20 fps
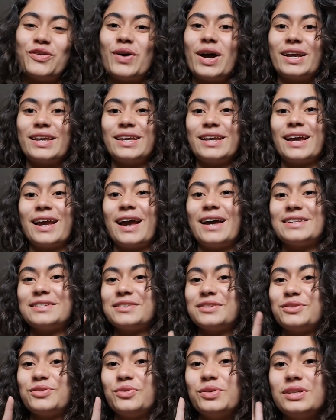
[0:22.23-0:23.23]
aqui em
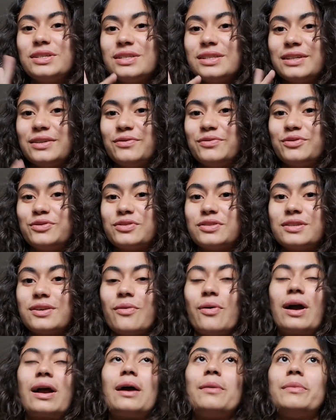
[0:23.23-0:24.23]
casa dois livros
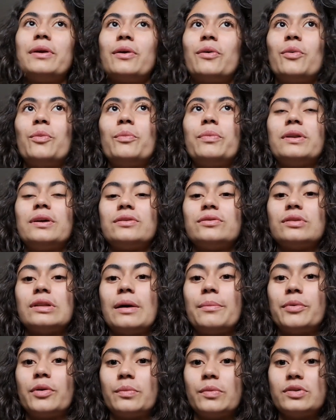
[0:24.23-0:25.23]
que eu acabei comprando
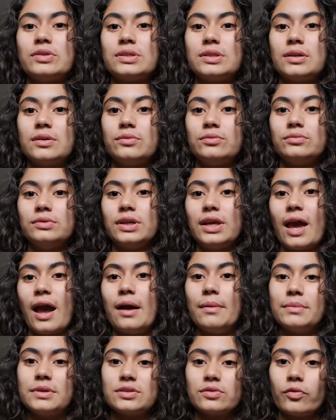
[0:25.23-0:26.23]
na promoção que
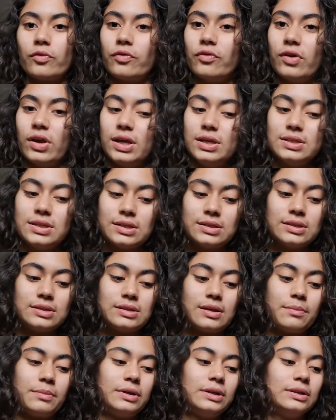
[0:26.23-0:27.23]
a Amazon fez essa
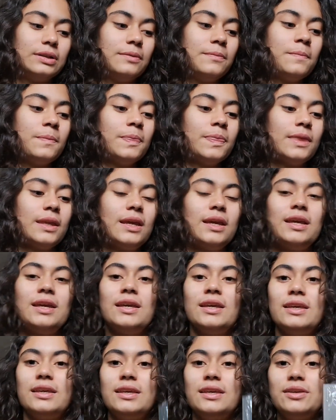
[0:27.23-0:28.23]
semana.
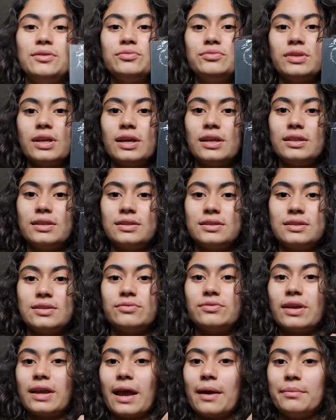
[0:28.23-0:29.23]
E um deles
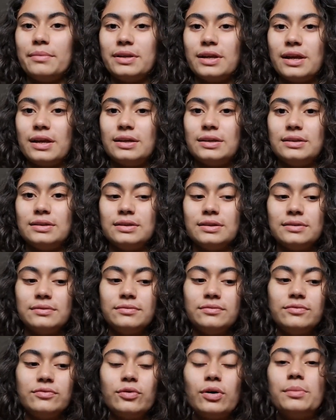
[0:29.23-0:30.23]
eu nem abri
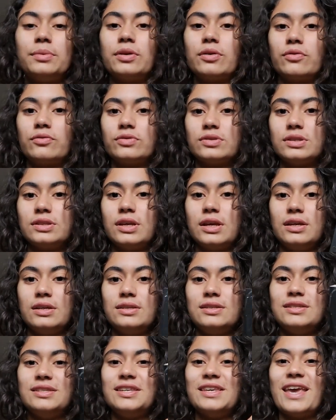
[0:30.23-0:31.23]
ainda, vou abrir com
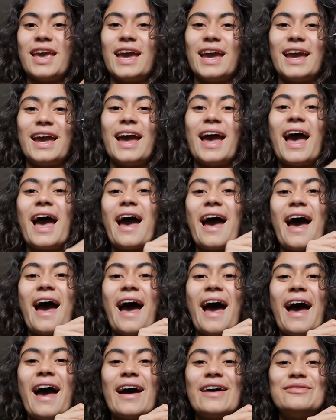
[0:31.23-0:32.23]
vocês, que é
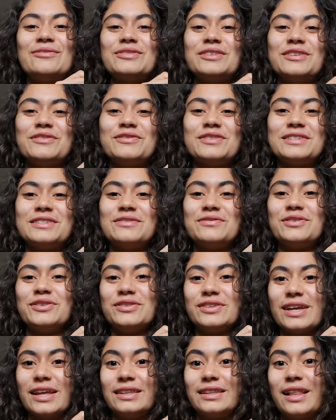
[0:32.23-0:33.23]
A Vida
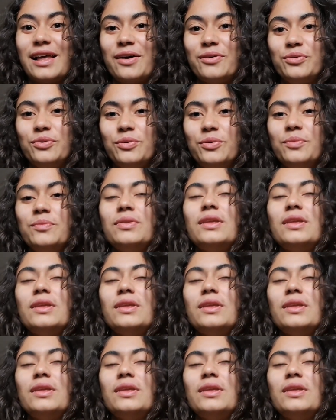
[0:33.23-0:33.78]
Invisível de Ed LaRue.